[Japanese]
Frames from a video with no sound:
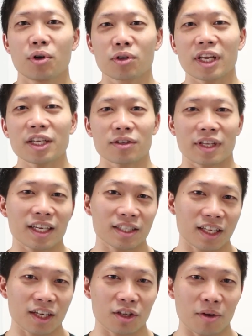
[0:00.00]
プロテインの
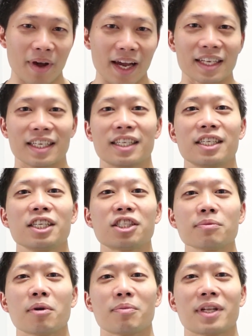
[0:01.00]
テイスティングの前にい
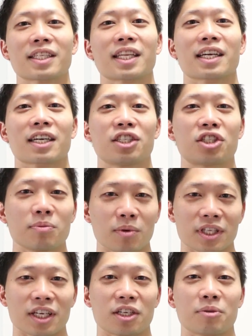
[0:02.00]
つも皆さんから質
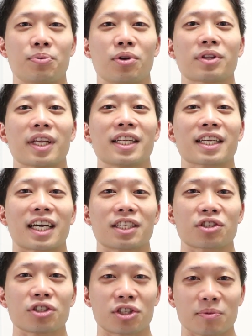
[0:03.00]
問されるプロテインに
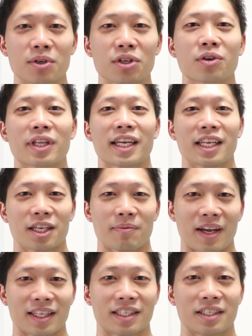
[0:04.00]
関する質問に答えていき
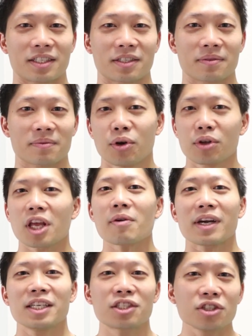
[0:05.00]
ますプロテイン
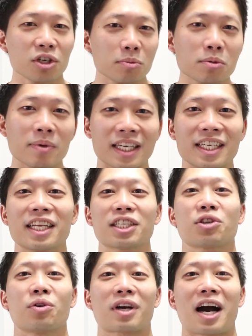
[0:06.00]
はいつ飲むべきで
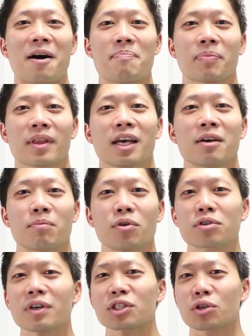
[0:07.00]
しょうか
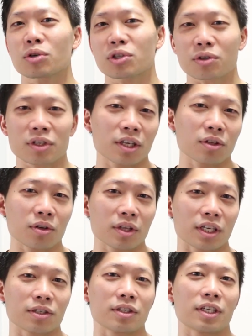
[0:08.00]
僕は朝食で飲ん
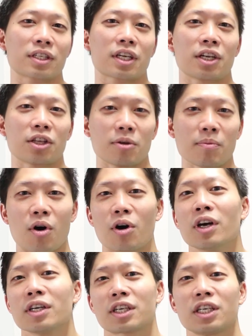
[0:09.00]
でるんですけれど
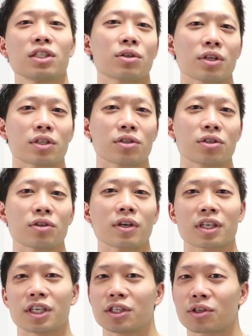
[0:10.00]
も筋トレする人
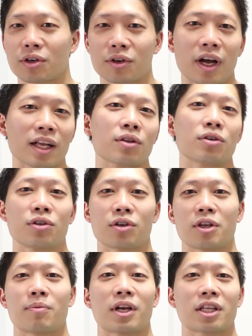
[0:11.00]
は筋トレの後に
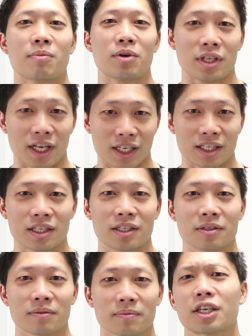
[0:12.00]
飲んでもらってもいいで
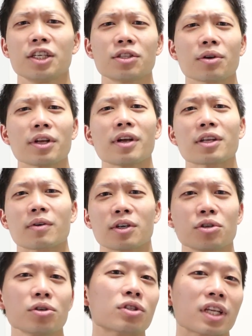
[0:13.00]
す筋トレの後は
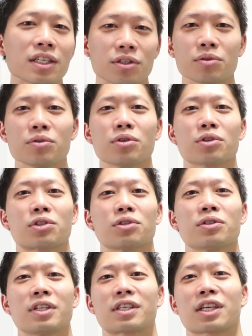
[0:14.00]
有酸素運動をす
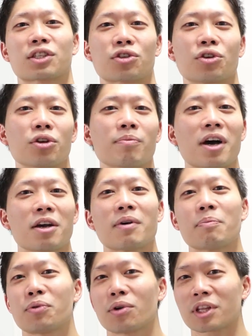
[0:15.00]
るんですがその場合
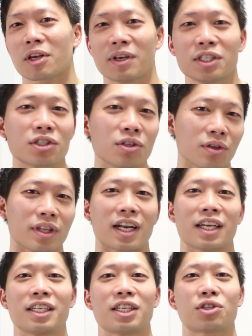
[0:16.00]
はプロテインはいつ飲んだ
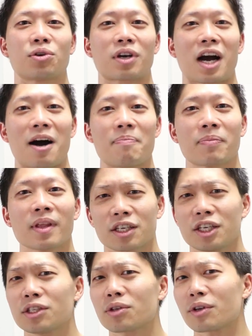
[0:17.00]
らいいでしょうか
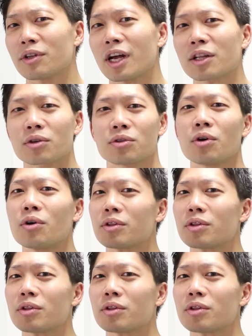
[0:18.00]
筋トレの後飲